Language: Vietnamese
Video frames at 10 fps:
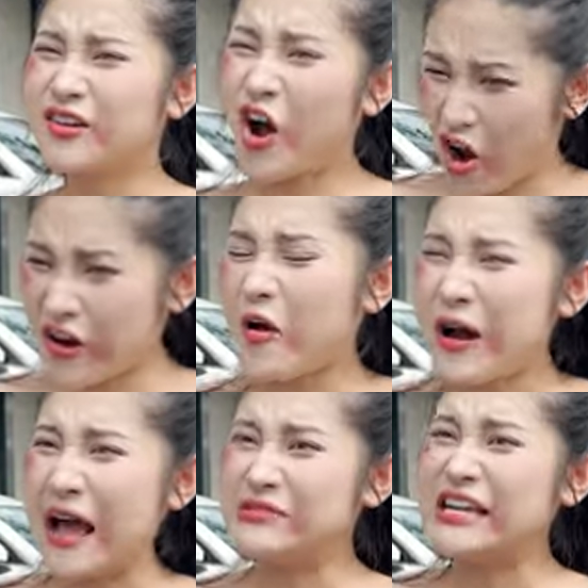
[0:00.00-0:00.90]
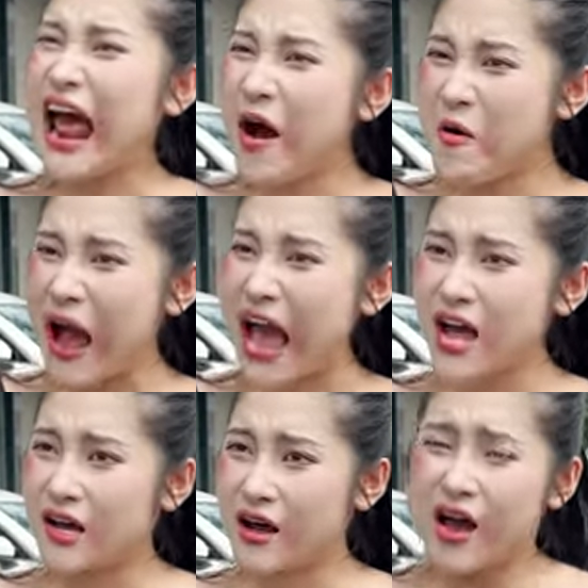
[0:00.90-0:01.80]
Còn không làm gì đâu á
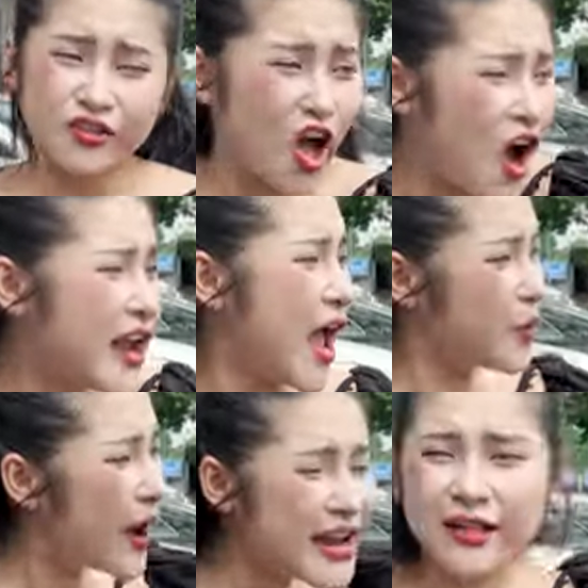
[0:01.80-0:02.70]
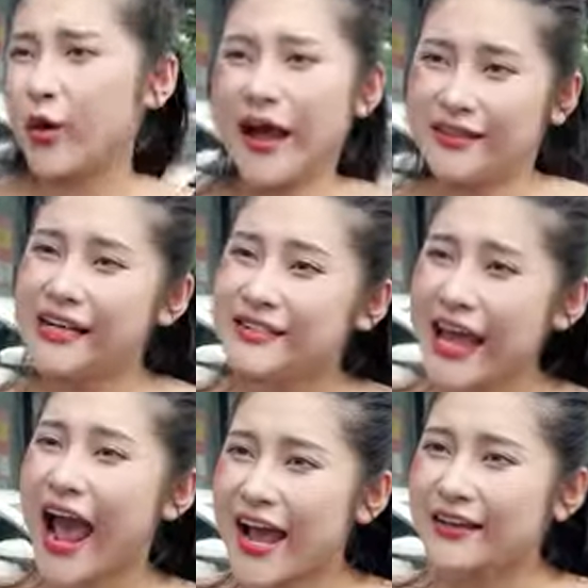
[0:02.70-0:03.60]
Tôi để quên điện thoại ở trên xe
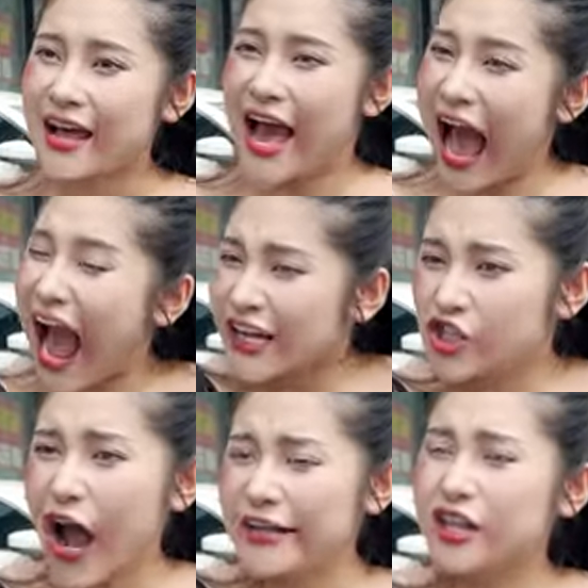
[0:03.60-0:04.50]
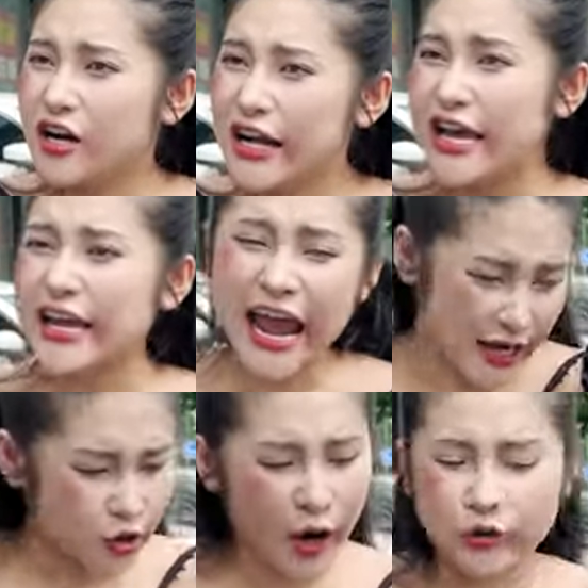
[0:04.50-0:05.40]
anh Ai cho anh tự ý nghe
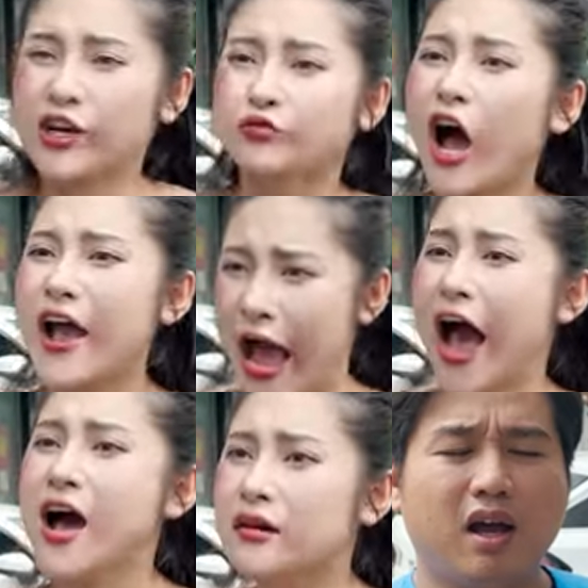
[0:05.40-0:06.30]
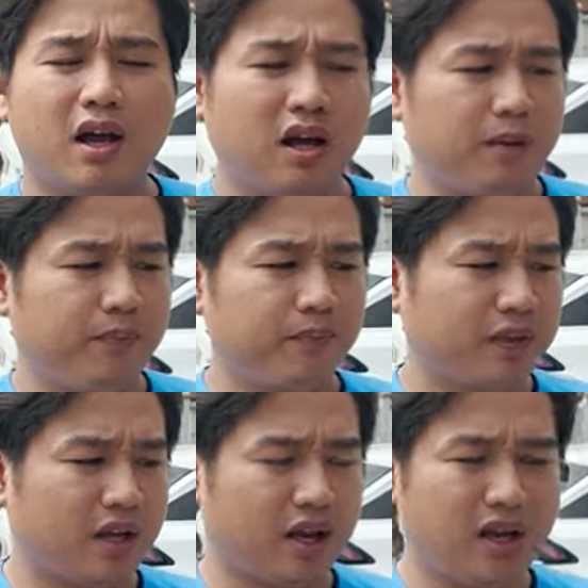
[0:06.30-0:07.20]
điện thoại của chồng tôi hả à,
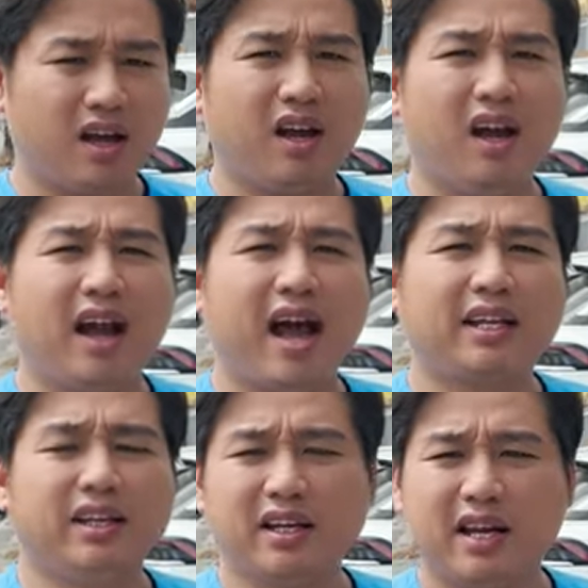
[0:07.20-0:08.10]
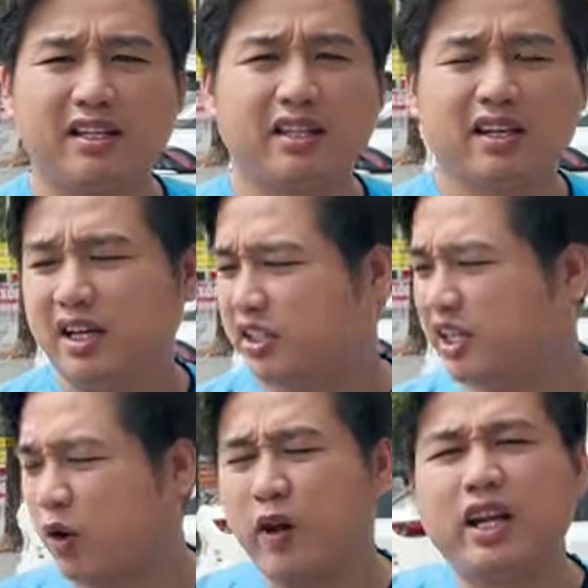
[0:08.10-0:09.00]
à, à thì à, chị
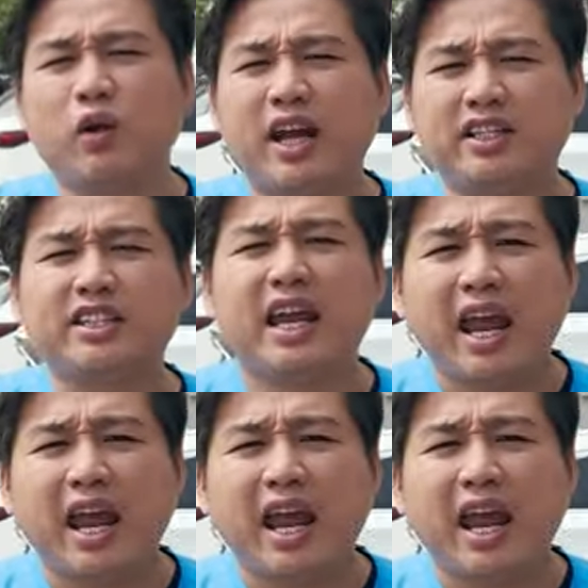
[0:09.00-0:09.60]
để quên điện thoại trên xe